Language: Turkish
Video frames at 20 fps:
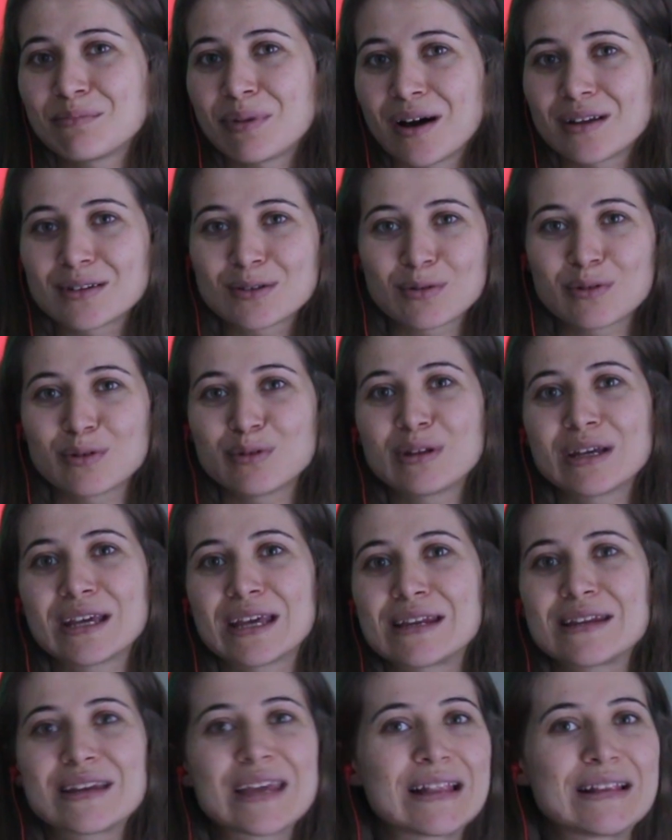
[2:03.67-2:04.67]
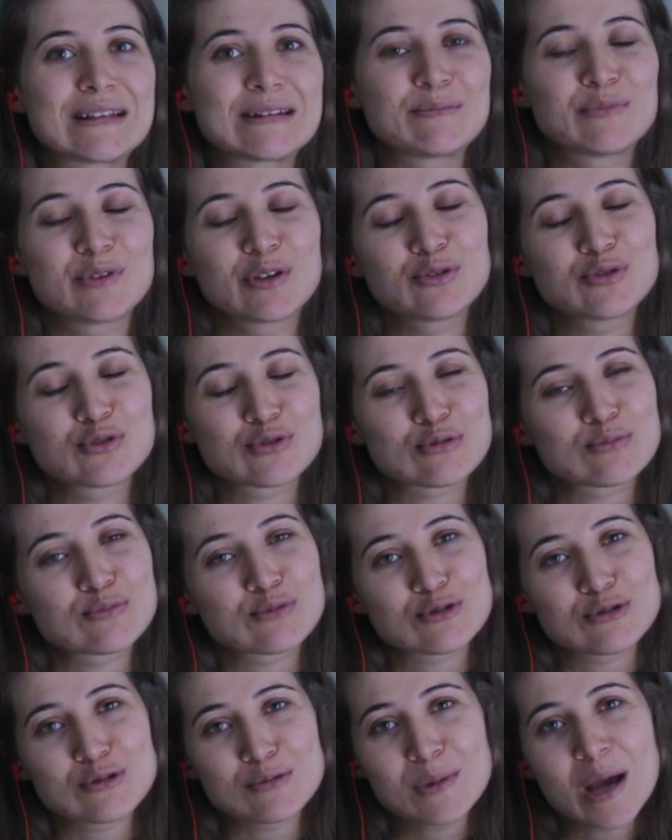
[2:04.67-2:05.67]
pantolonla geri gelirim diye
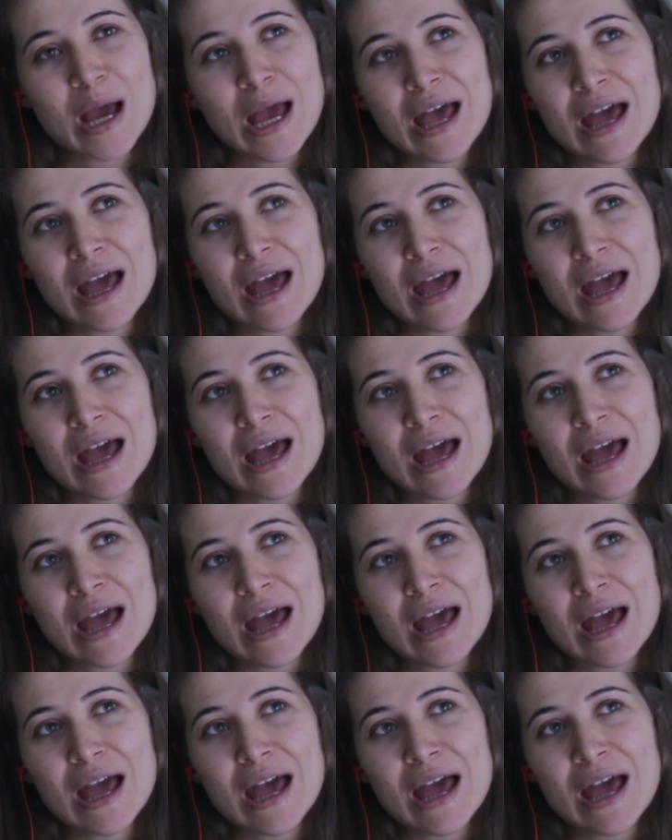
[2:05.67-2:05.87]
düşünmüştüm.